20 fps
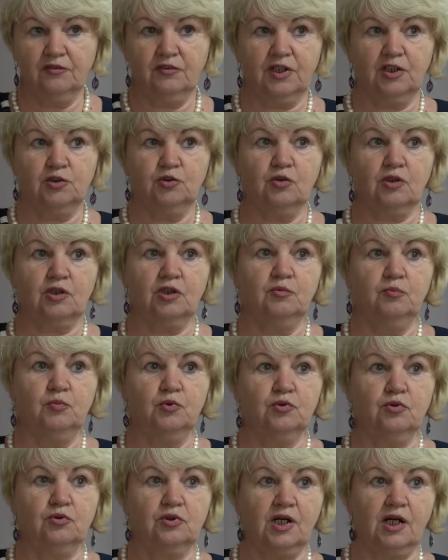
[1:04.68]
в которых
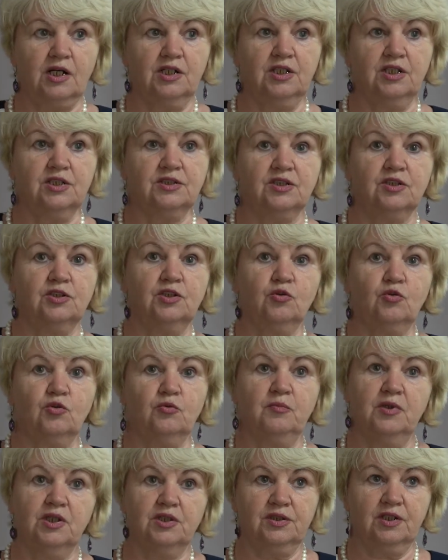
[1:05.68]
будут храниться
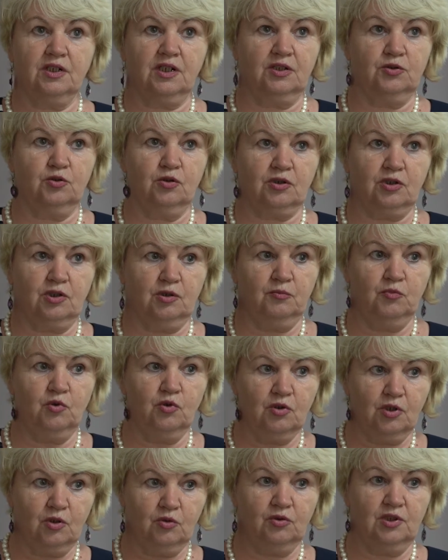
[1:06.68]
документы, которых
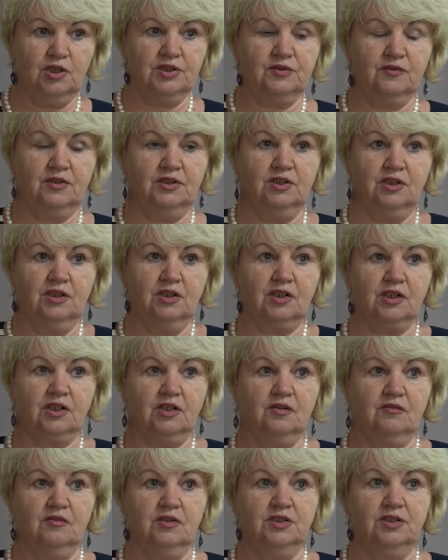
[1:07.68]
много у нас в отделе
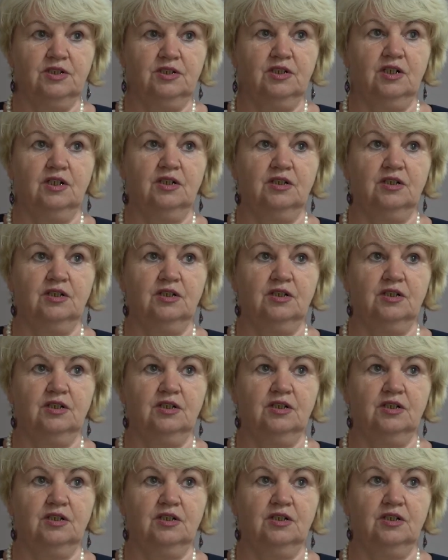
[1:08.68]
краеведения.